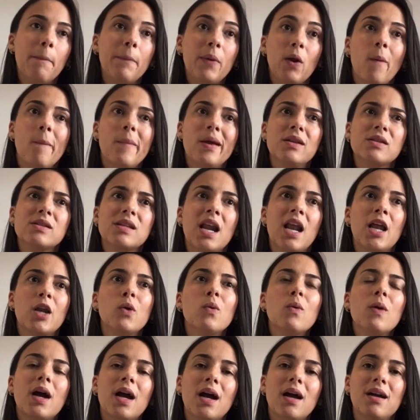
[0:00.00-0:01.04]
Pelo menos ela
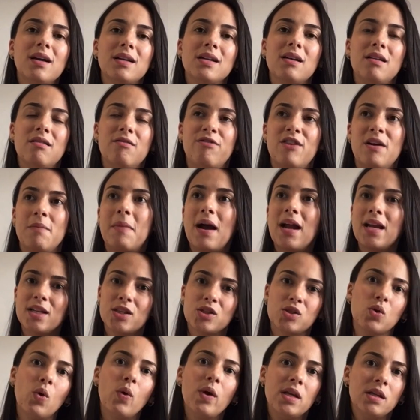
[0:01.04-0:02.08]
nunca
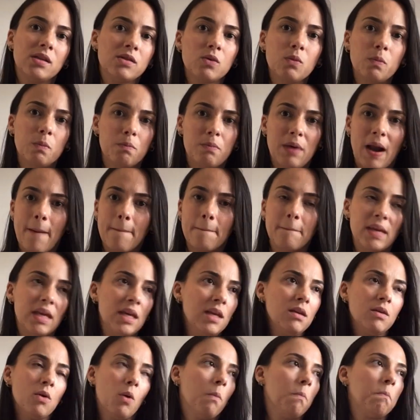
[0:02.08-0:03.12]
verbalizou isso para
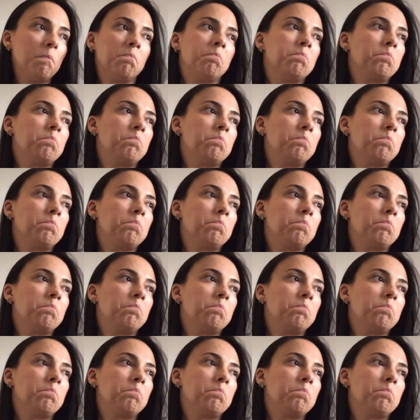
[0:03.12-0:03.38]
mim, ou